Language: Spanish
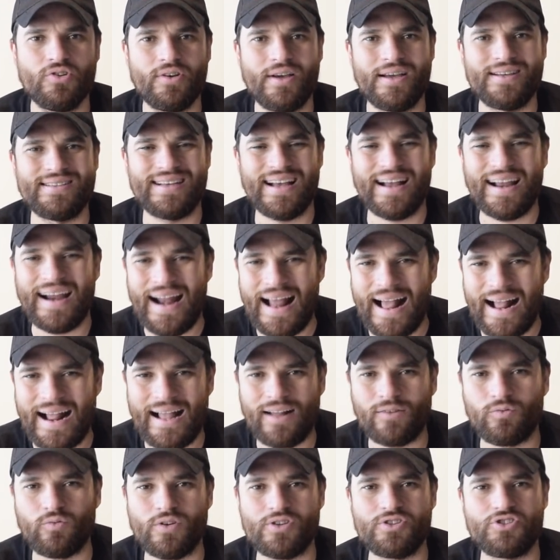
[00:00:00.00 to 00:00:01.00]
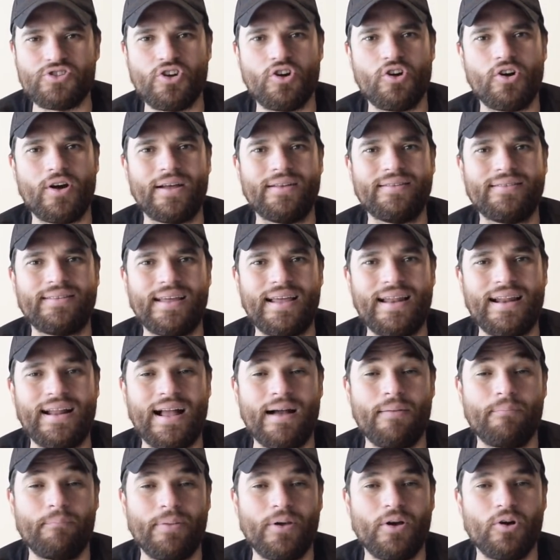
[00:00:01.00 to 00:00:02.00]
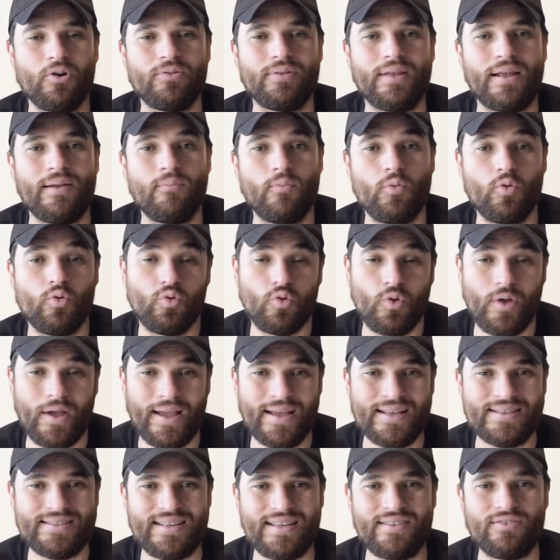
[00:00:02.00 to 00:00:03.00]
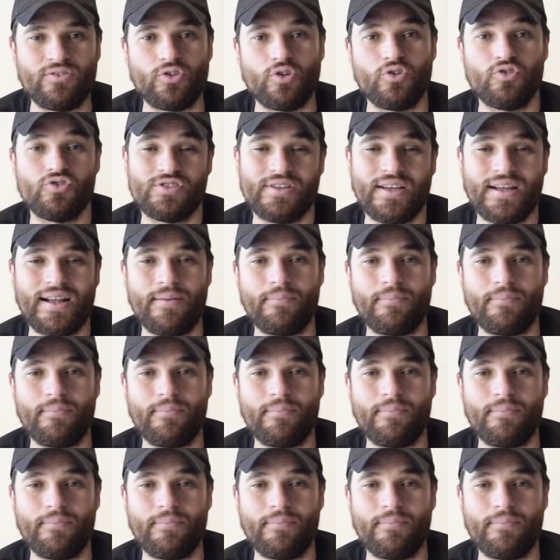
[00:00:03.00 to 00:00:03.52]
esa gran actuación ante el campeón del mundo en ese entonces,